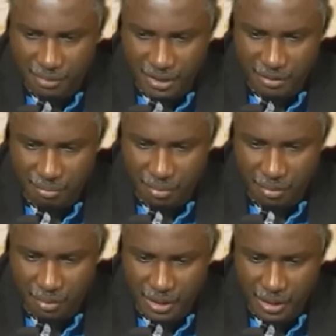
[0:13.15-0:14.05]
par
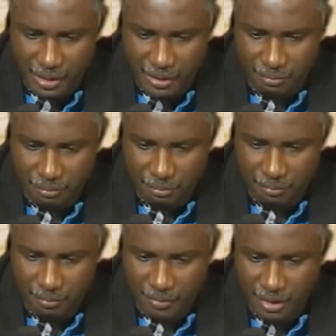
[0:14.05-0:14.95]
rapport à,
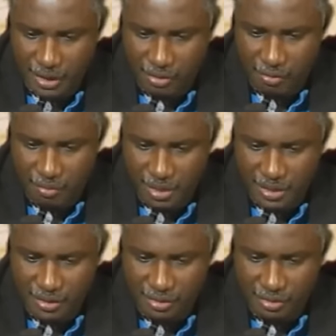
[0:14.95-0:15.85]
au
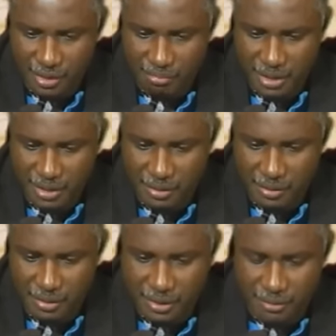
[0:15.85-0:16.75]
partage de la
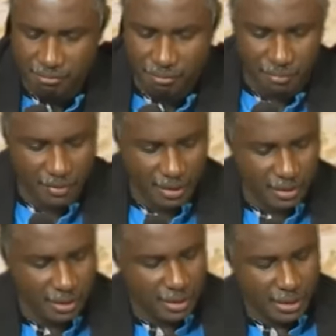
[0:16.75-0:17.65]
parole.
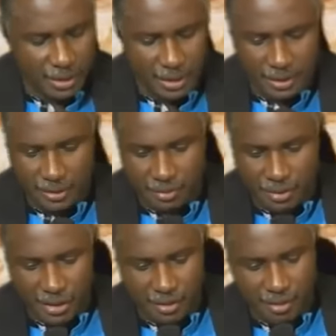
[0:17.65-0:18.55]

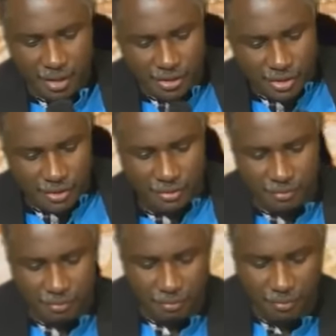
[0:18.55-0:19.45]
Alléluia. Gloire à
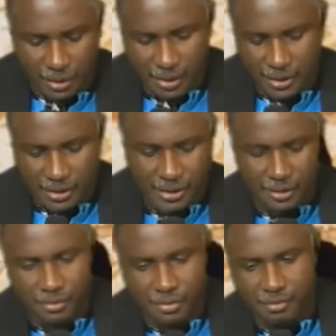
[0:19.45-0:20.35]
Jésus.
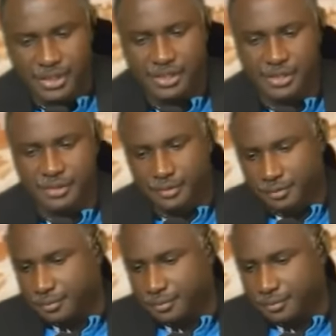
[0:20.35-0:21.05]
Seigneur, nous te bénissons.